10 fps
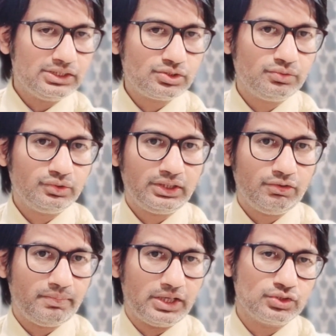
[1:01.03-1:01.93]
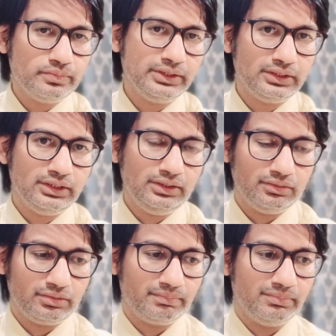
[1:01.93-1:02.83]
का जो था वो बाजू में था
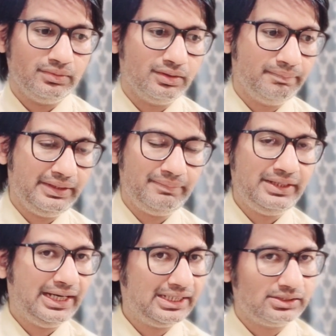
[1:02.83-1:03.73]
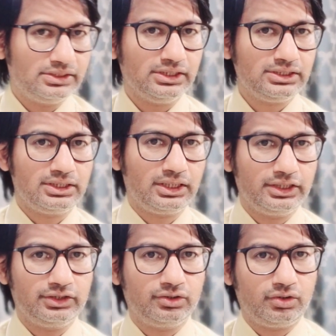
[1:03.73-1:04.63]
और बेबी हैड जस्ट
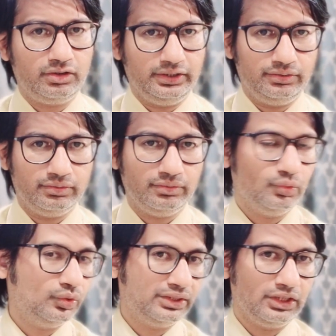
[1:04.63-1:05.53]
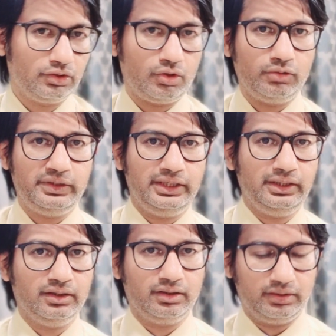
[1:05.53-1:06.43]
स्टार्टेड क्रॉलिंग यू नो वो उतना क्रॉल भी
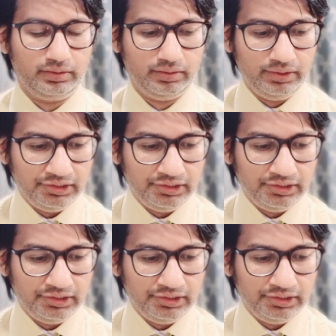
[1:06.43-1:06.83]
नहीं कर रहा था